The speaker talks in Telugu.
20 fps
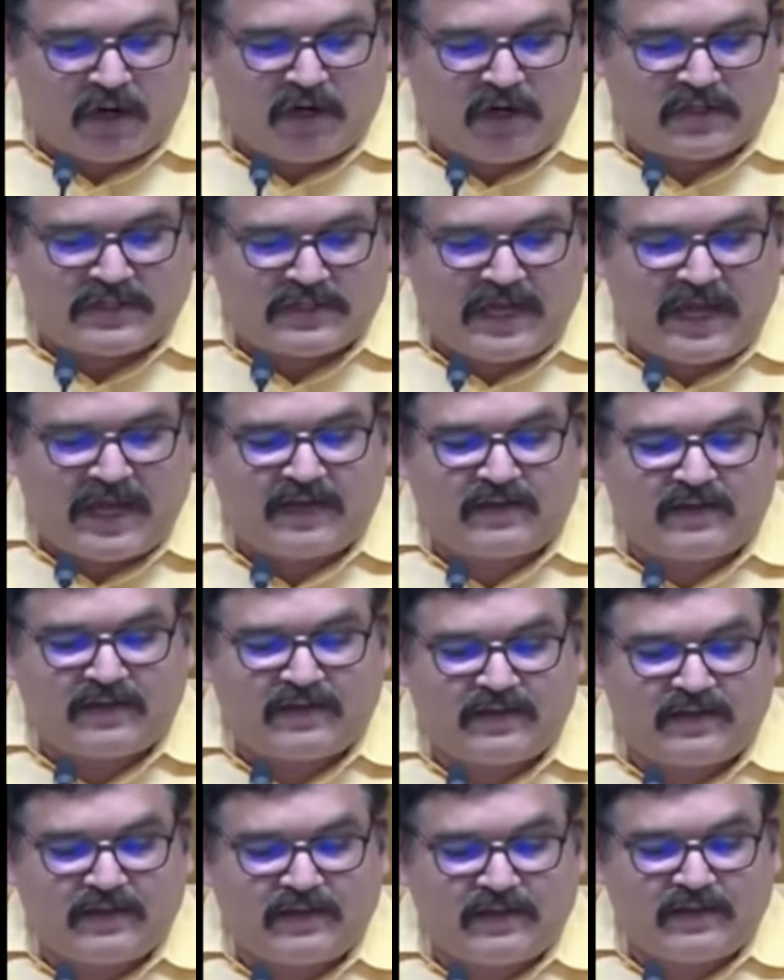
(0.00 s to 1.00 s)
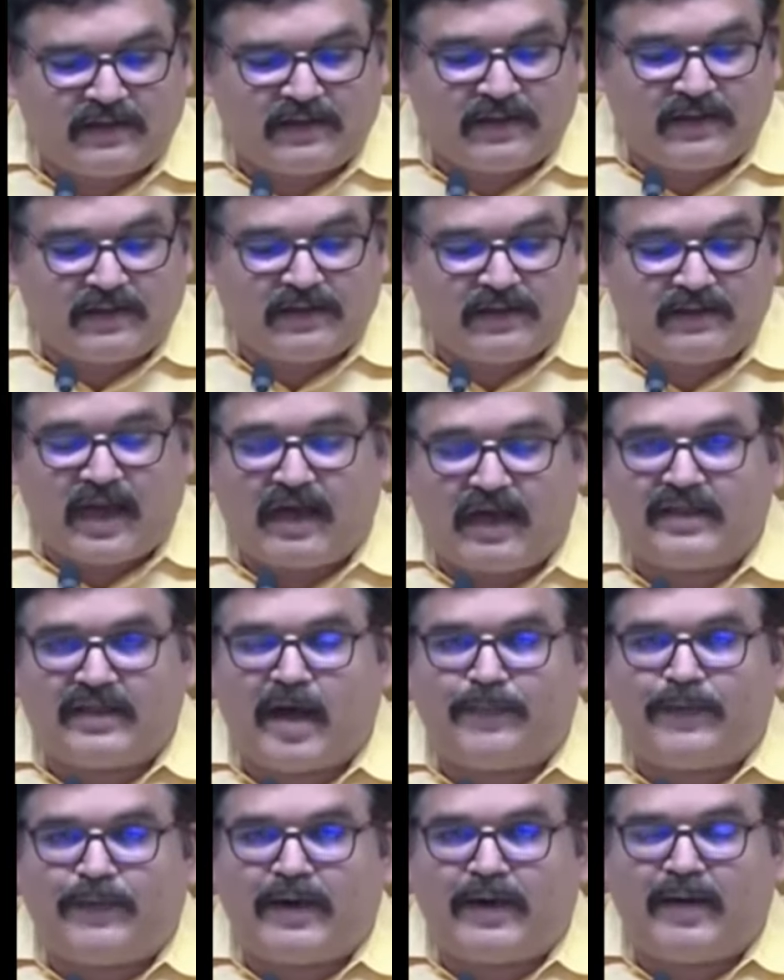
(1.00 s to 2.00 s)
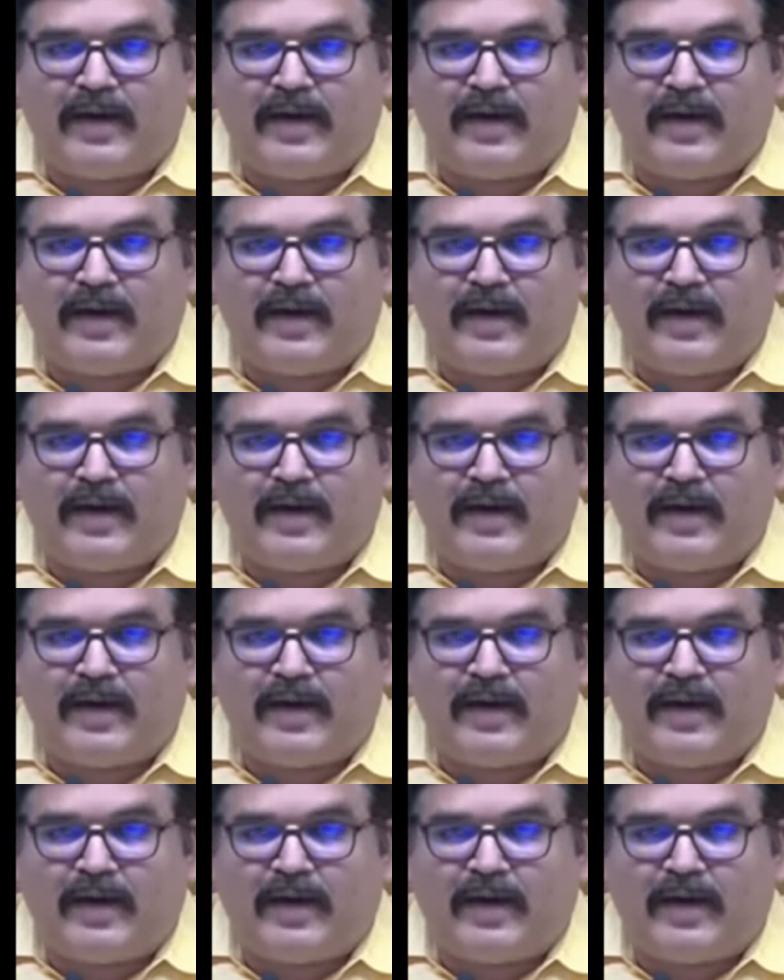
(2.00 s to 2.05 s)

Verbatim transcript: మరి పదివేల నూట ఇరవై ఎనిమిది కేసులు